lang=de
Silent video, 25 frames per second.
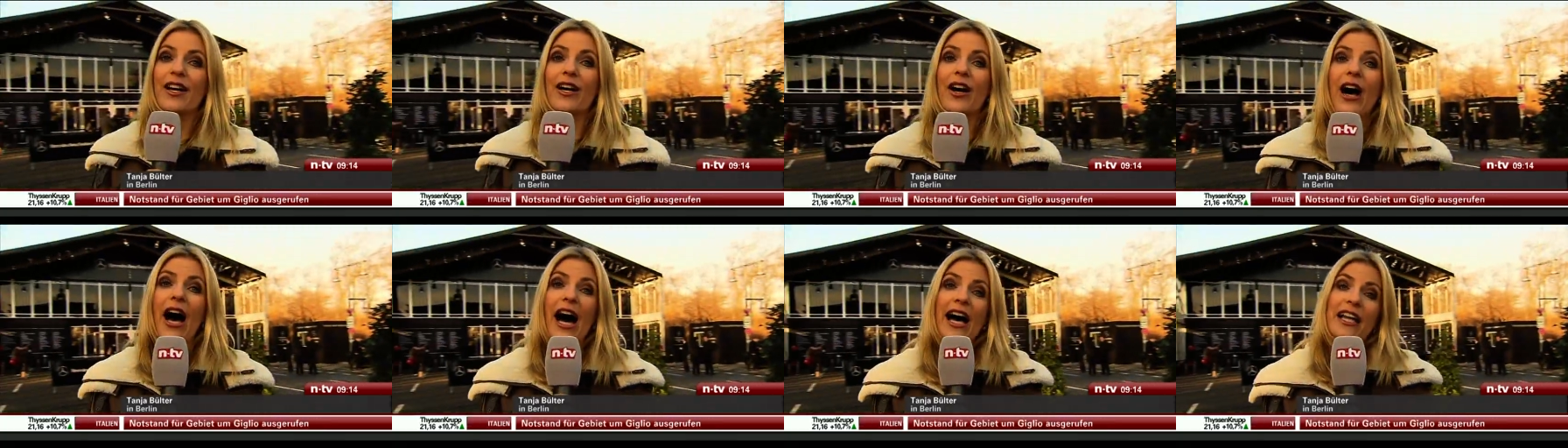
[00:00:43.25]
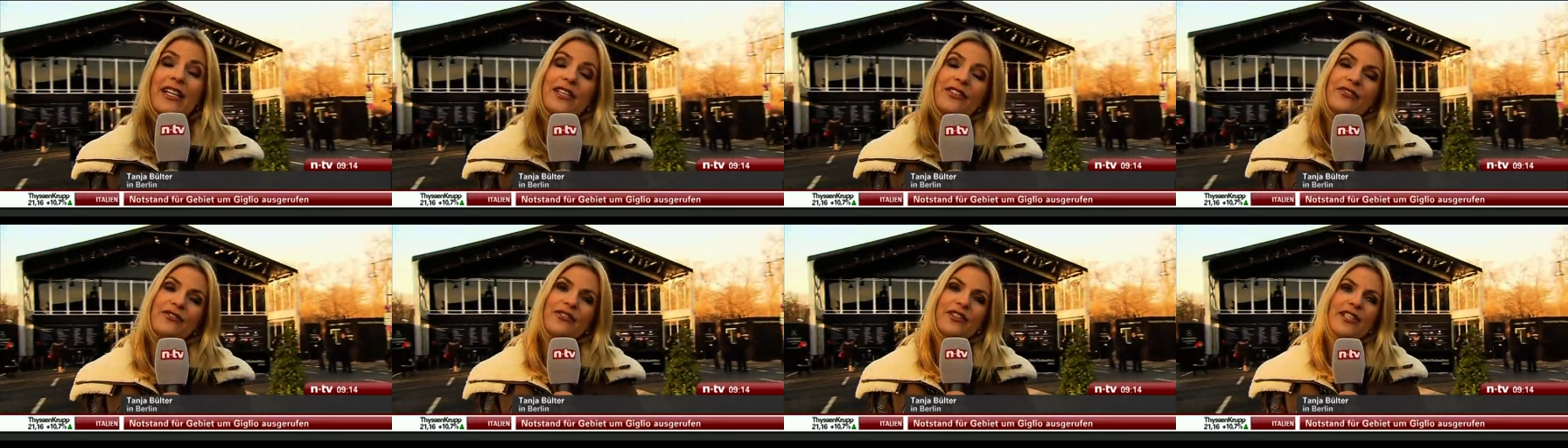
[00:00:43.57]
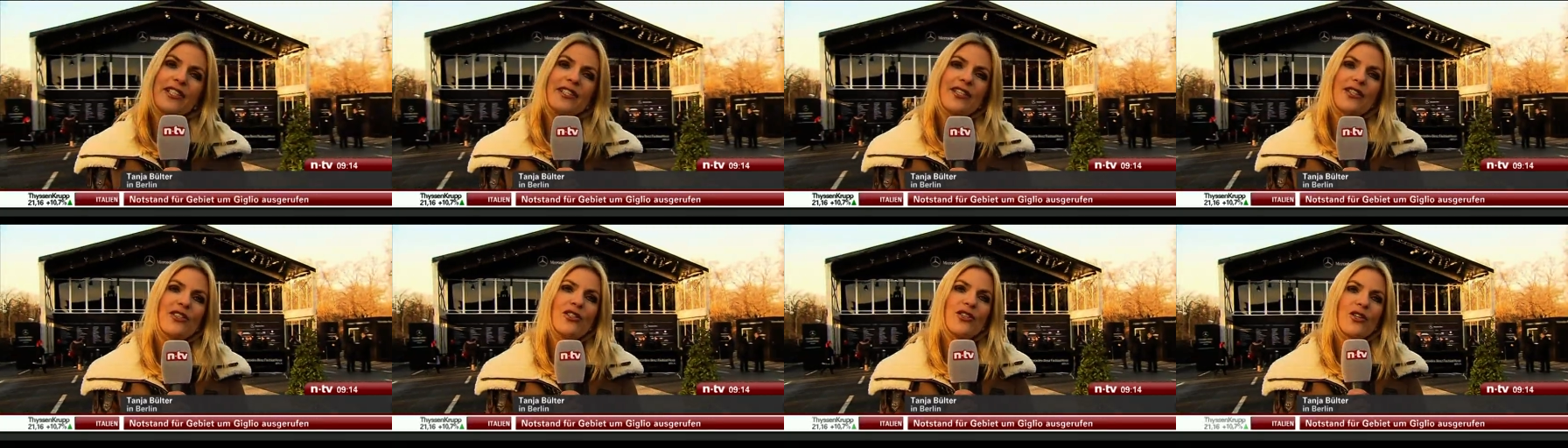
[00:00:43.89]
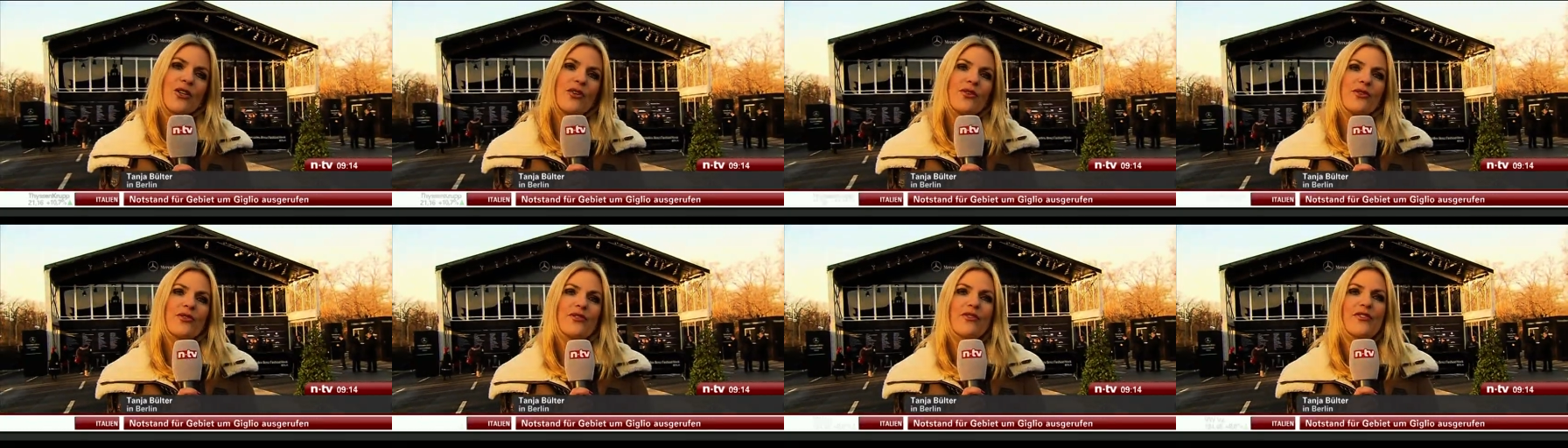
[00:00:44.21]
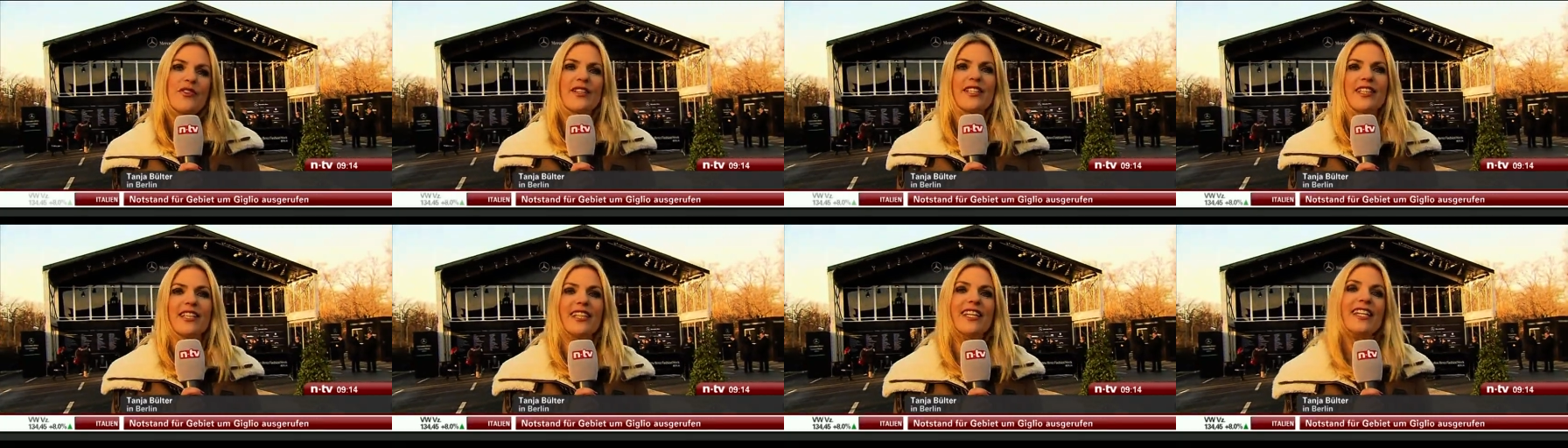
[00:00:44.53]
An die 40 Shows
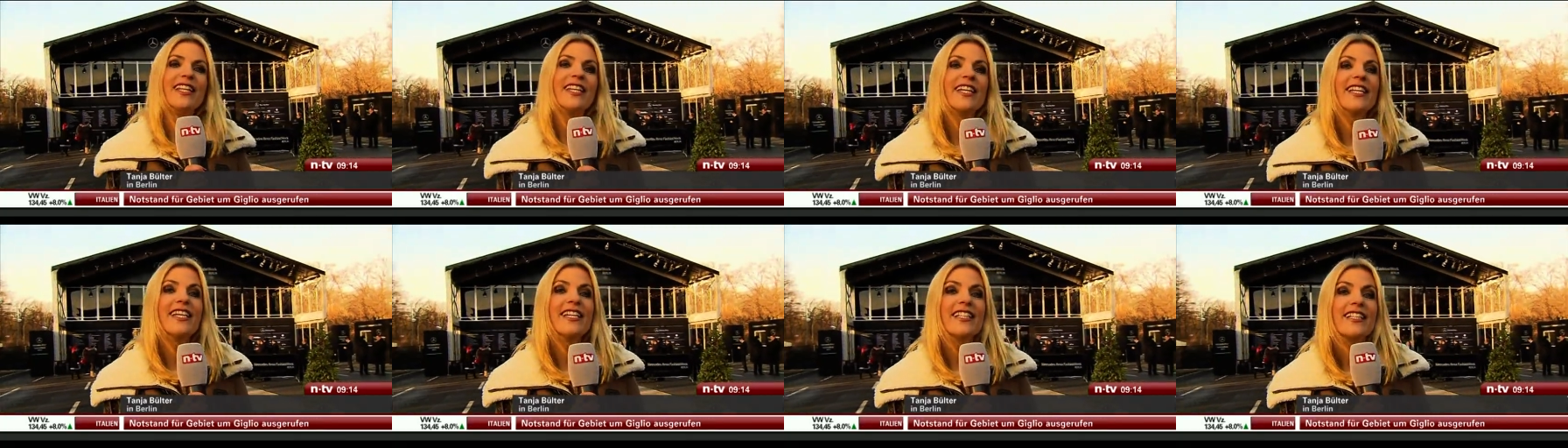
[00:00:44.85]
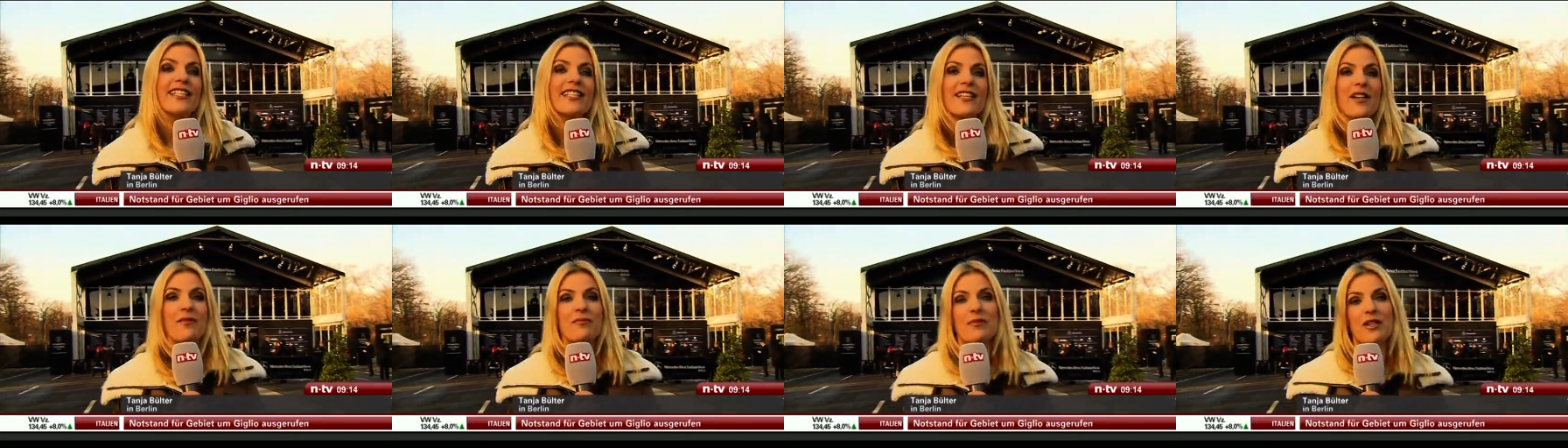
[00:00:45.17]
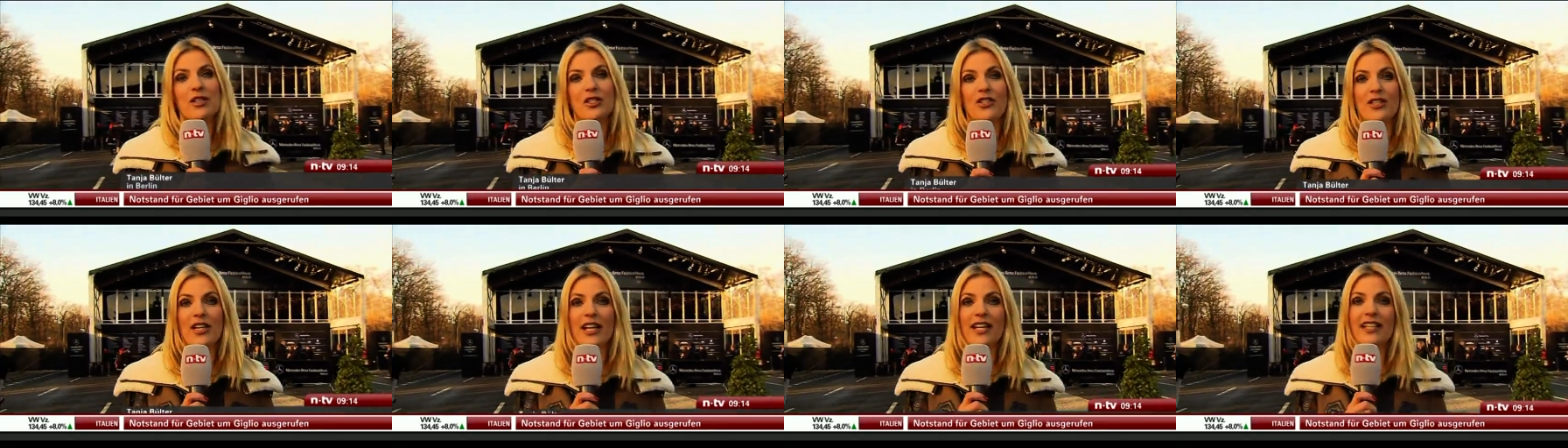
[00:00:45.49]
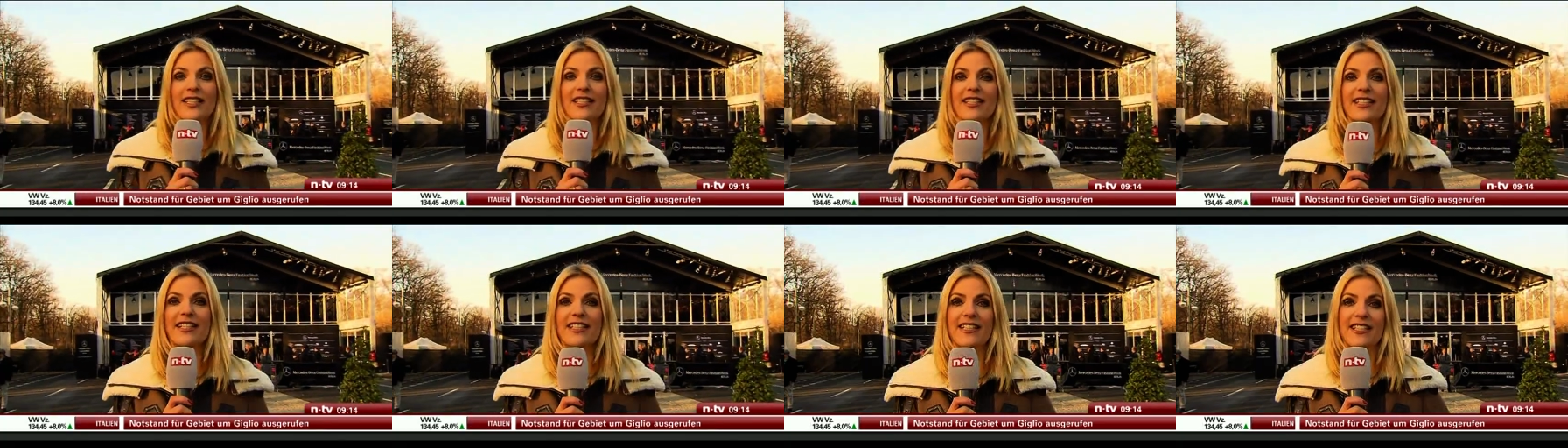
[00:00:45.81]
finden hier hinter mir statt.